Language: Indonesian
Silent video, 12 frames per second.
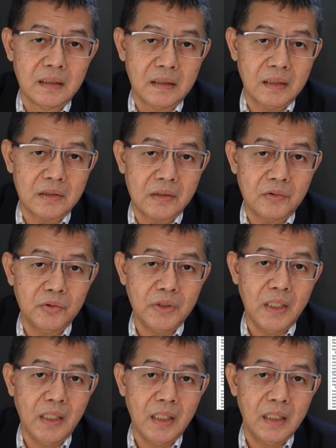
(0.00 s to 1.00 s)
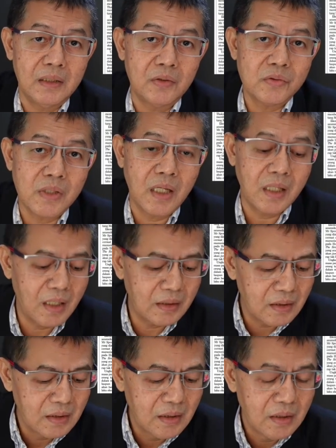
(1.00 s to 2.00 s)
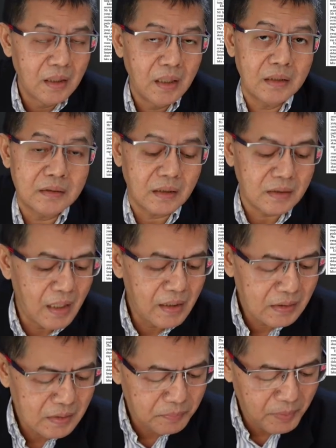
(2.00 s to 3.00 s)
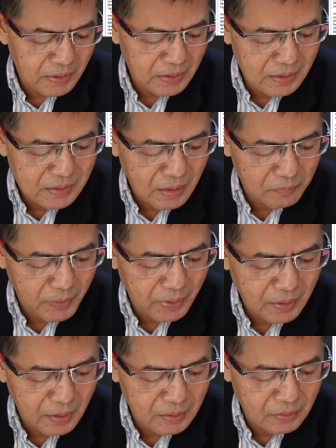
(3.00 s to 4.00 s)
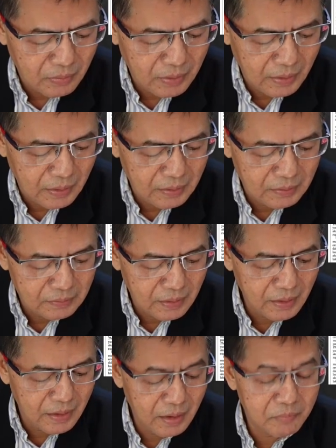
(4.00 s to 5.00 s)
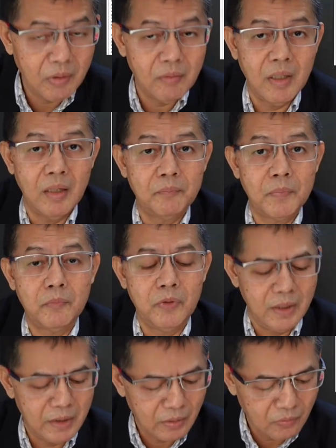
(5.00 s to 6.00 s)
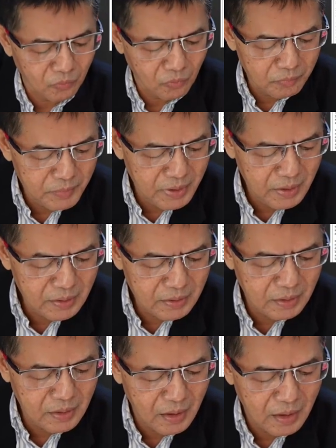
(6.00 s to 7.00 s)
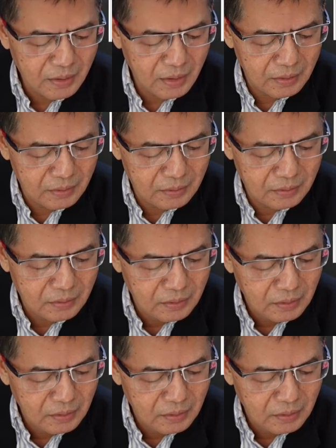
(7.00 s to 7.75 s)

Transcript: dan tentunya hal itu sangat eh, terkait seperti disampaikan oleh Dede bahwa pemulihan ekonomi tidak akan